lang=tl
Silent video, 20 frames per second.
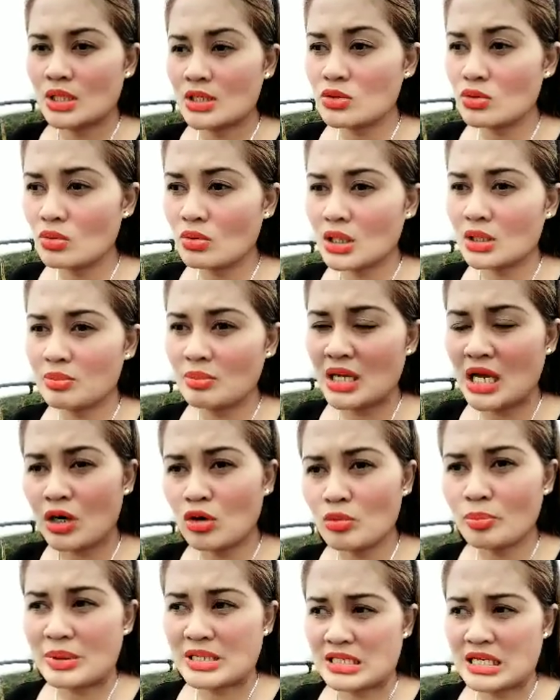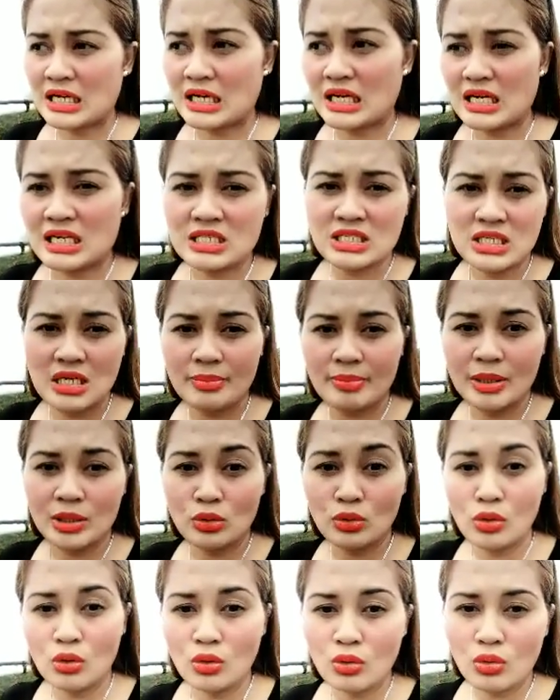nagsugat mi ako pasaka siya
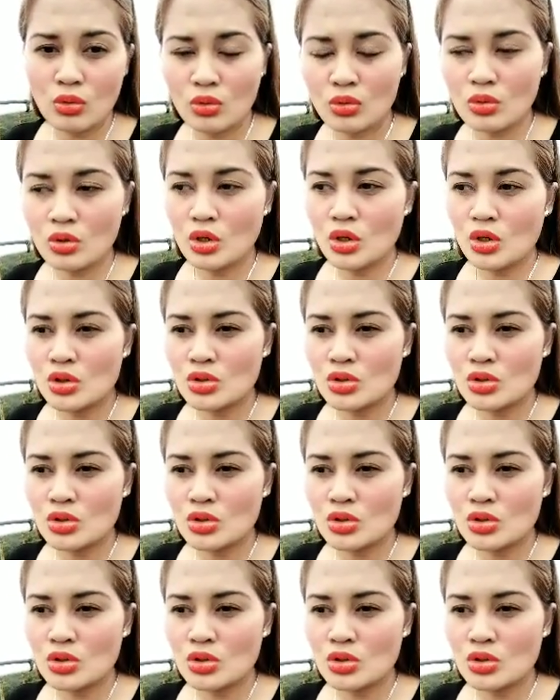padulhog.